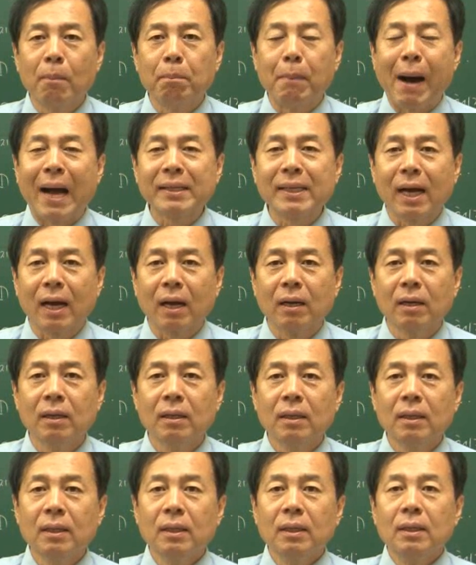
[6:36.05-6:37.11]
만약
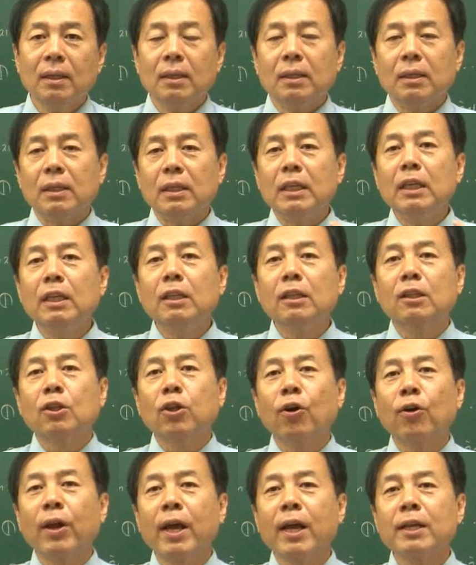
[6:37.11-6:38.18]

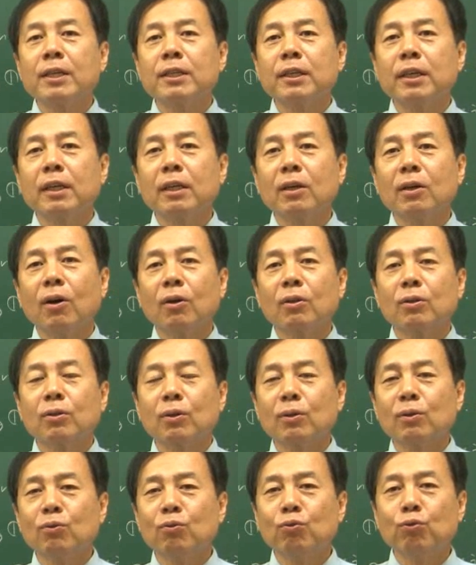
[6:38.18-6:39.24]
인터넷이
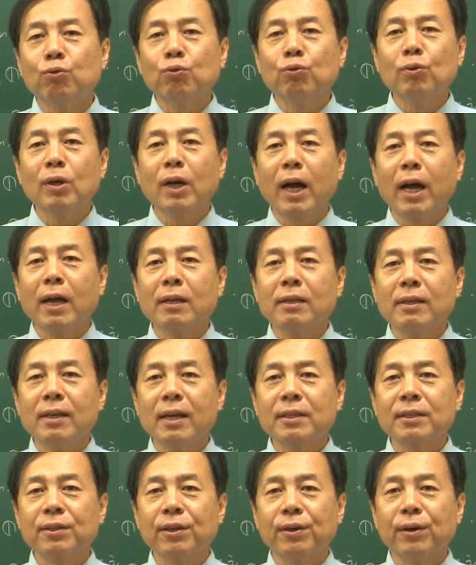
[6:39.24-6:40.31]
어떤 누군가에
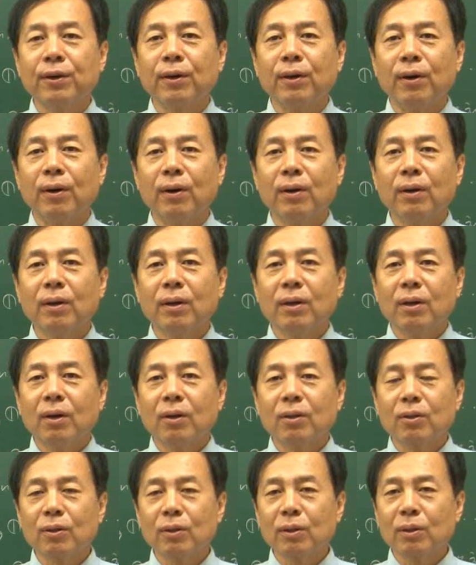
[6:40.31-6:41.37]
의해서
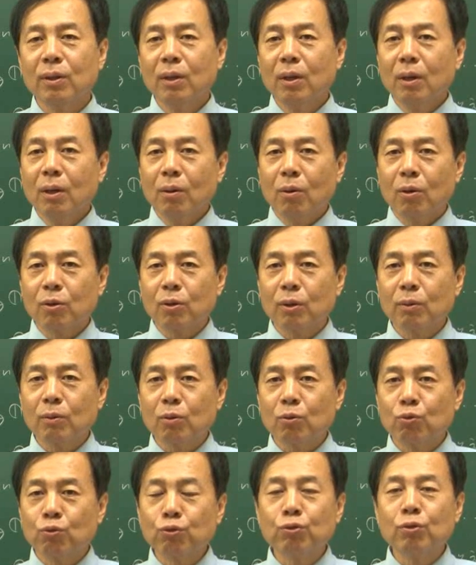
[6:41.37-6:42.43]
어떤 어떤
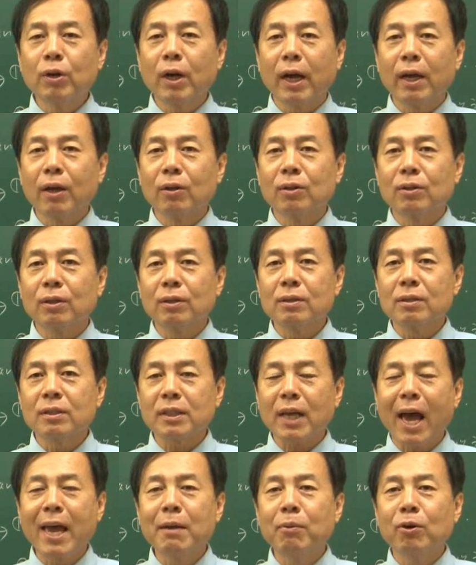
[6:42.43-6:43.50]
누군가의 어떤
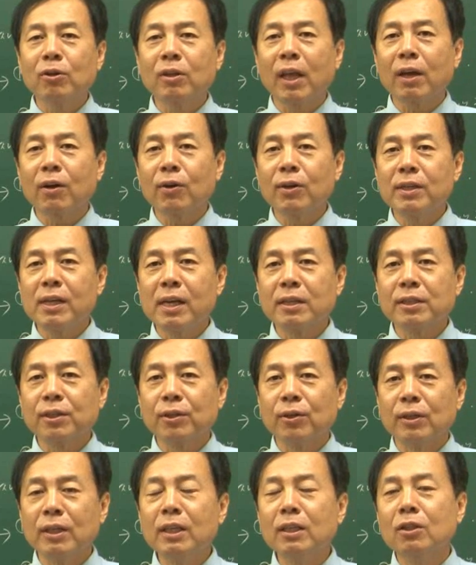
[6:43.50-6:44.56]
사이버 테러에
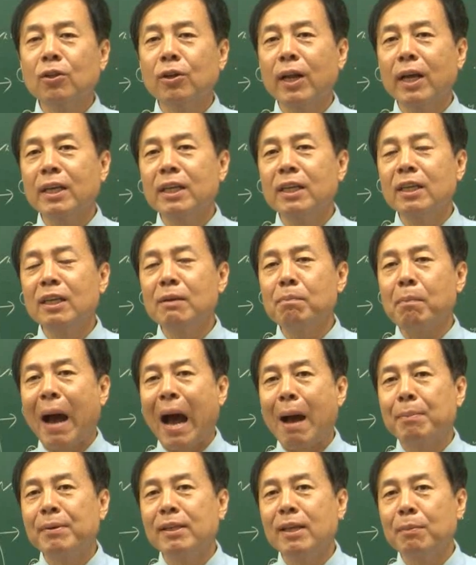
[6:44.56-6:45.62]
의해서 인터넷 기능이
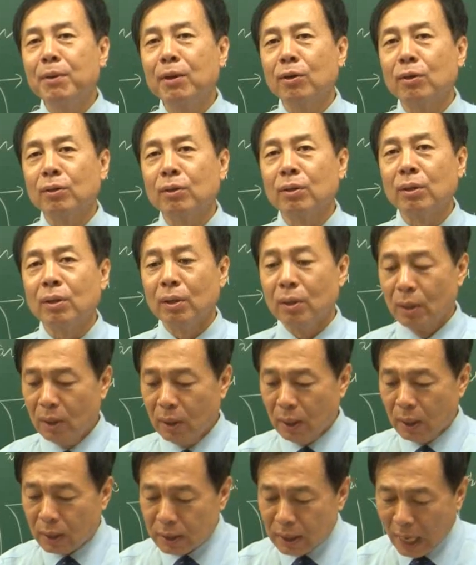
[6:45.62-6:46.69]
마비되면은
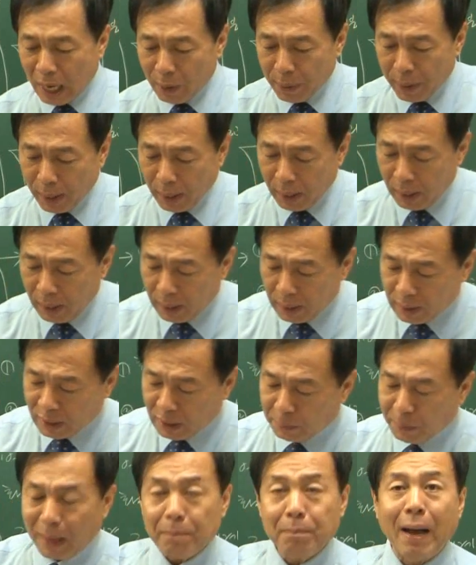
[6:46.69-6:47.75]
사회
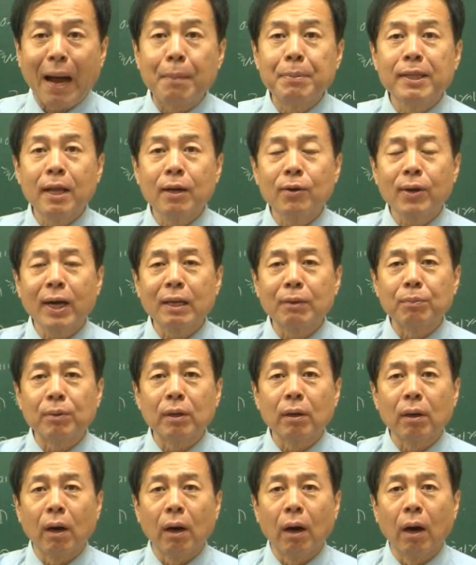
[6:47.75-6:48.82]
기반 마비될 거
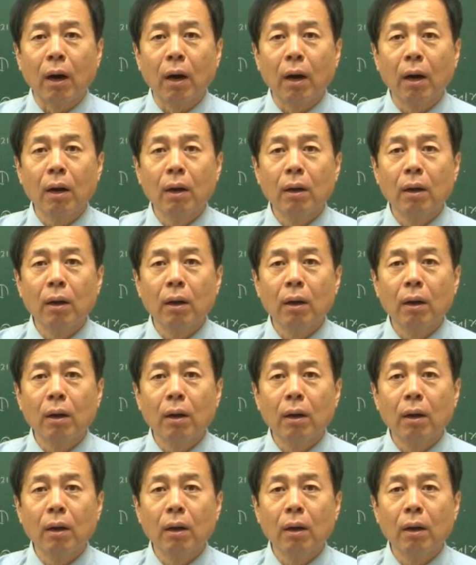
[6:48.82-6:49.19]
아닙니까?